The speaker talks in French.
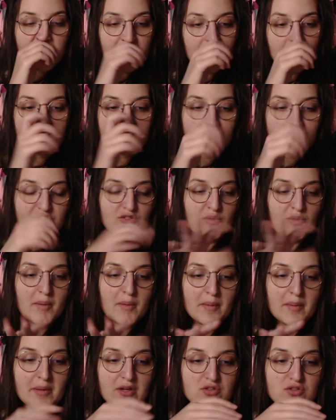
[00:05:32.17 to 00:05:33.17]
C'est sûrement pas
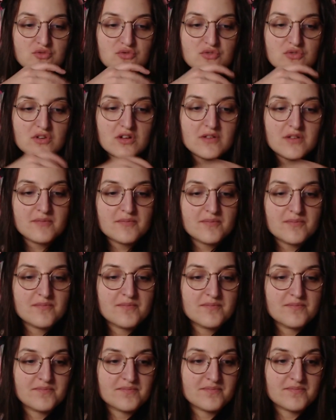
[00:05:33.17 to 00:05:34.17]
par jour.
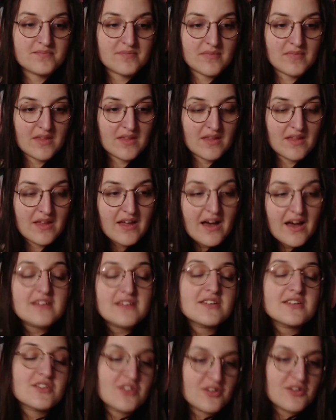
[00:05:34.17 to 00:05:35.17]
Ah,
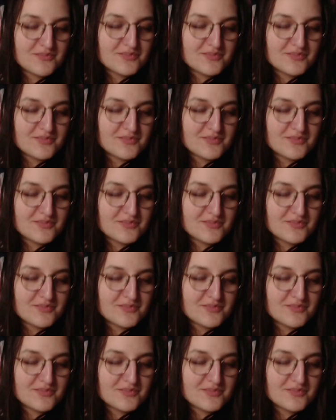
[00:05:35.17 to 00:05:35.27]
d'accord.